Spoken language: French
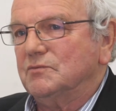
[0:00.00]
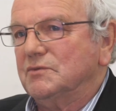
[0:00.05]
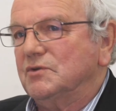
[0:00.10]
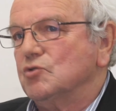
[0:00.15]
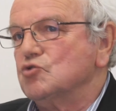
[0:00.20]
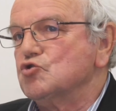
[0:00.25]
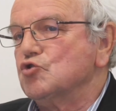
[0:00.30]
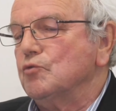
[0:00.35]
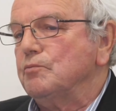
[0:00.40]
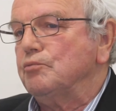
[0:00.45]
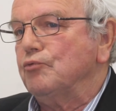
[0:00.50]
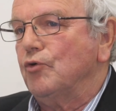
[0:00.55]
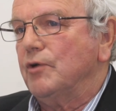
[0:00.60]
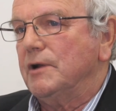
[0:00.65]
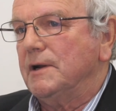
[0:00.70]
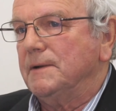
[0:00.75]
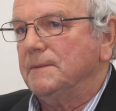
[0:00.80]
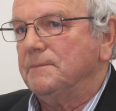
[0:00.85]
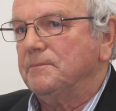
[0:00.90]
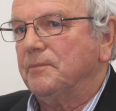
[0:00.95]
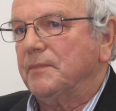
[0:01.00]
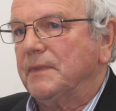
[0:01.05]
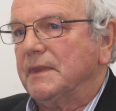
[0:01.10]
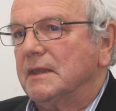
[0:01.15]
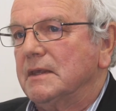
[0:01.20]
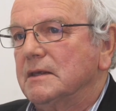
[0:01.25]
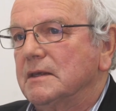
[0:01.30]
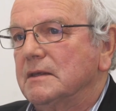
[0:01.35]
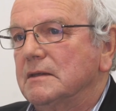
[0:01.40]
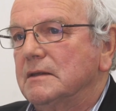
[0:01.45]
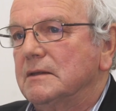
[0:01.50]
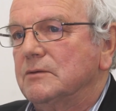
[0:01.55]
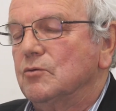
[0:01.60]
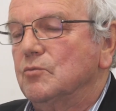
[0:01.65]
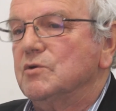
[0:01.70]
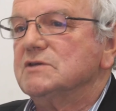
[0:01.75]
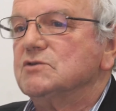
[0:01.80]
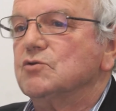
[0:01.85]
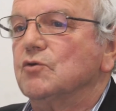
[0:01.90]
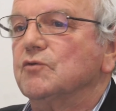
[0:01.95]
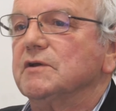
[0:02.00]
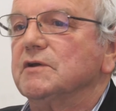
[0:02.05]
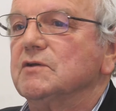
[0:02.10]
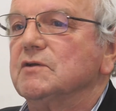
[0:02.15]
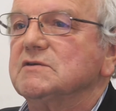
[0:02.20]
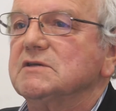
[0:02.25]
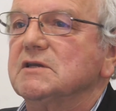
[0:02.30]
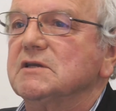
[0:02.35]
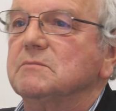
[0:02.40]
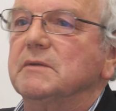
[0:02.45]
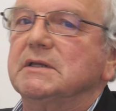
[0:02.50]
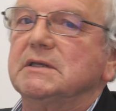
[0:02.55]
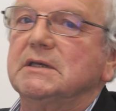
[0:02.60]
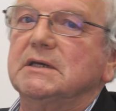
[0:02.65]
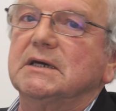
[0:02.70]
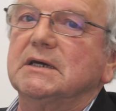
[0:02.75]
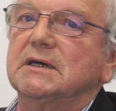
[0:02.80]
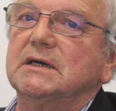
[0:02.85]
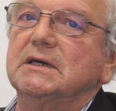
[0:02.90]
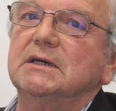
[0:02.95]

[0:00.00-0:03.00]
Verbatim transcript: dangereux pour elle de me les offrir de cette manière.